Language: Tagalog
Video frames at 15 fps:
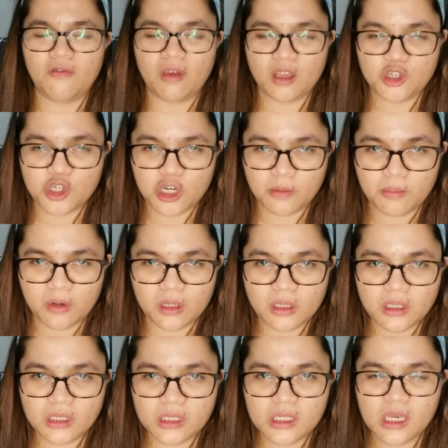
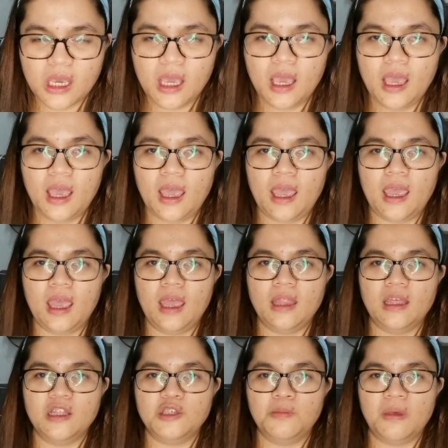vegetables and
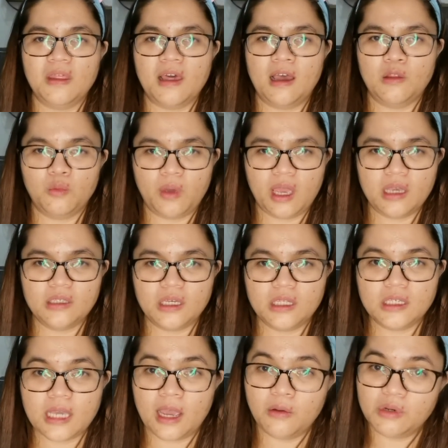it's been that way since
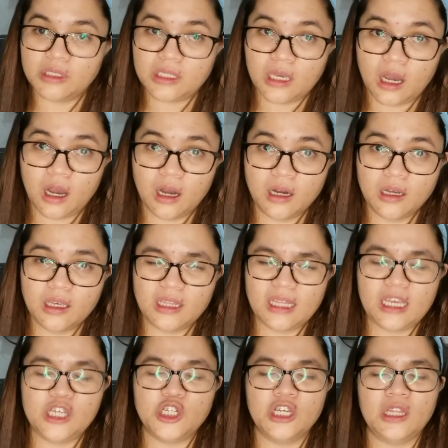I was young. Hindi
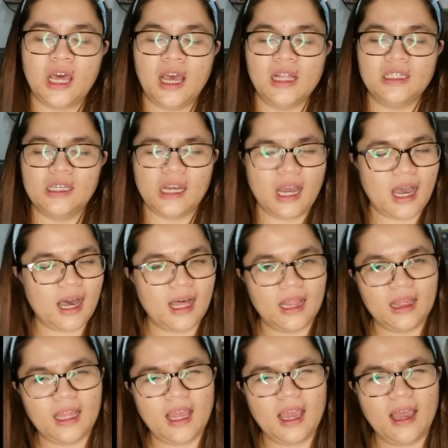siya dahil sa
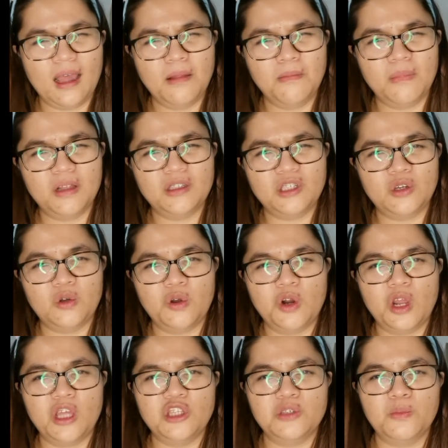kaaptahan, but siguro
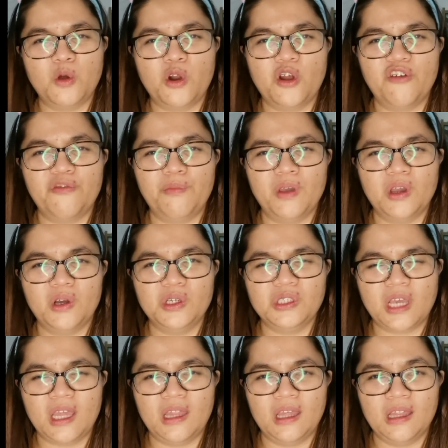it's more of because I
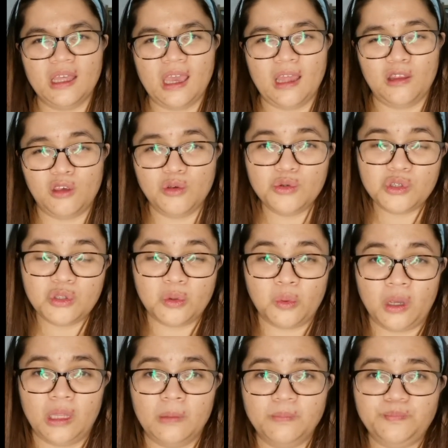didn't get used to
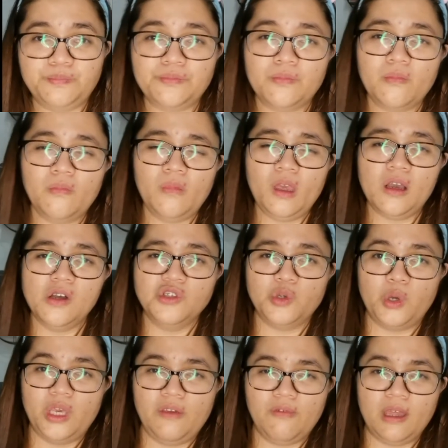it. So,
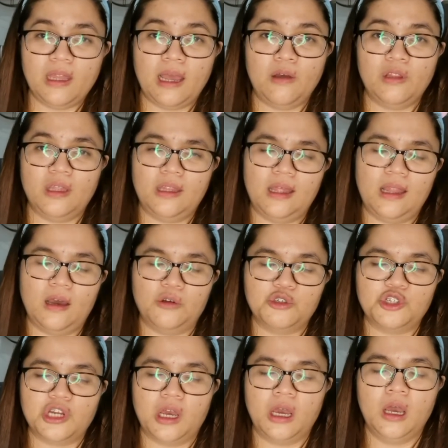even now, nadala ko
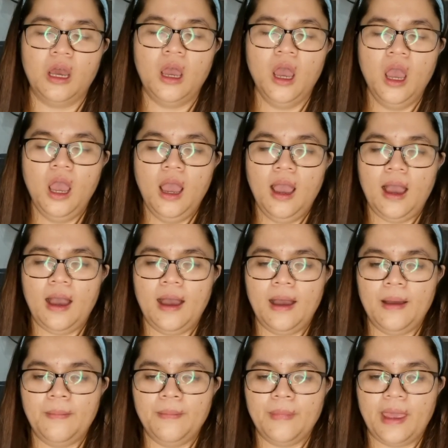siya.
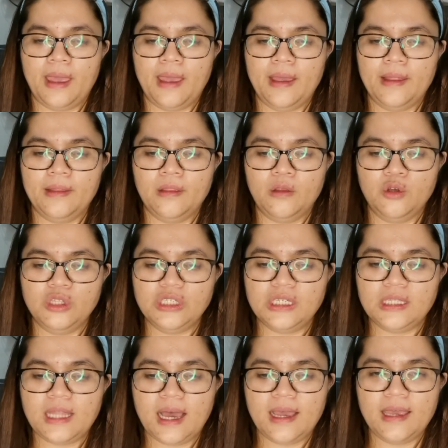Um, and dun sa
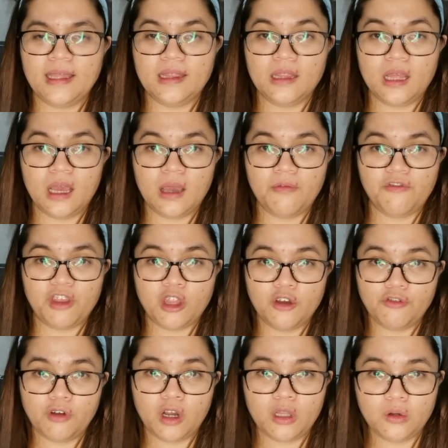diet na
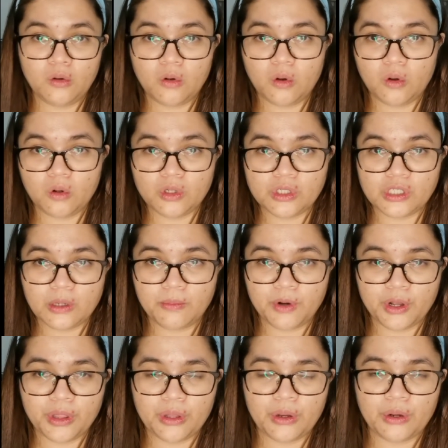pinafollow ko sa
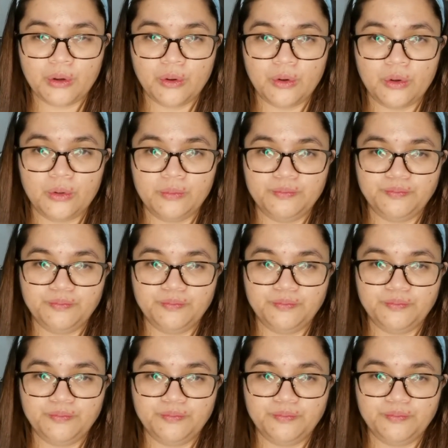brother ko,